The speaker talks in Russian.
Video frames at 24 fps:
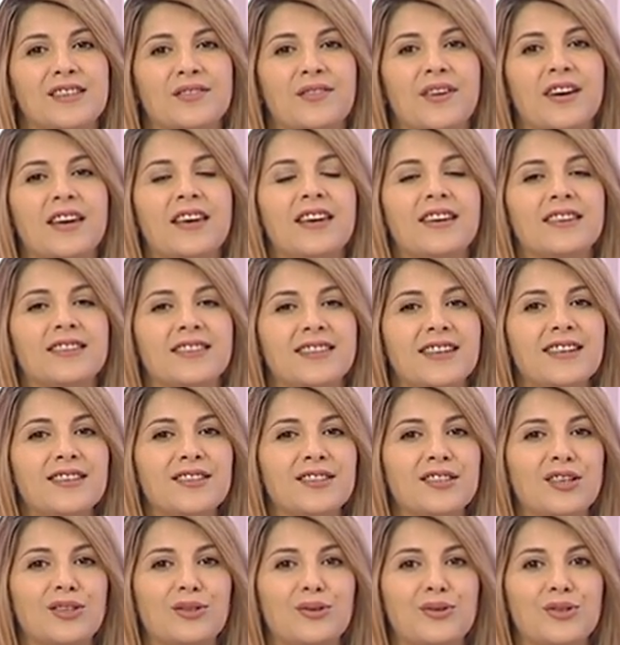свои
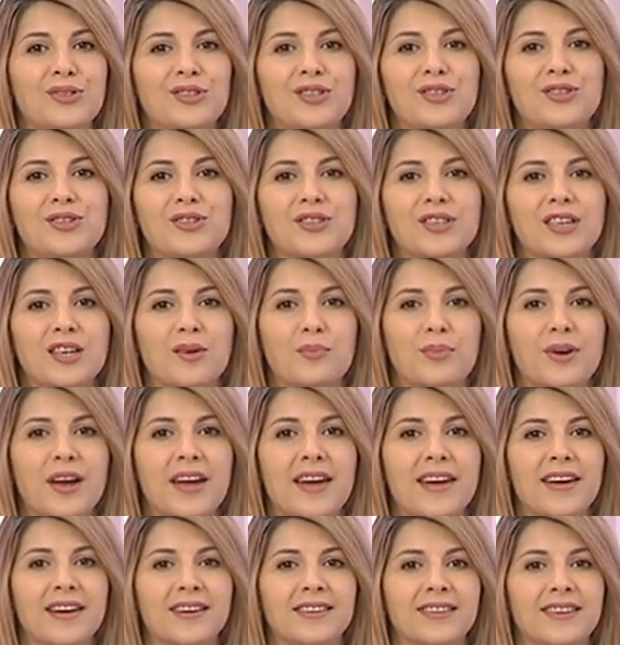интересные туристические
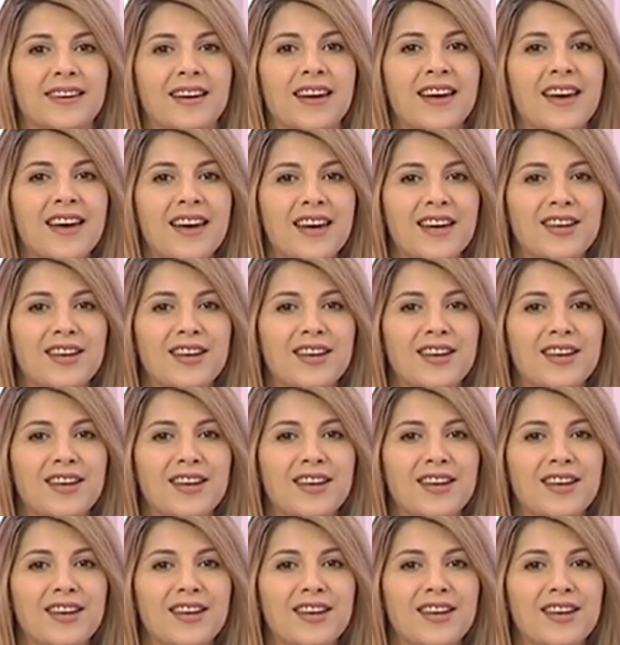проекты.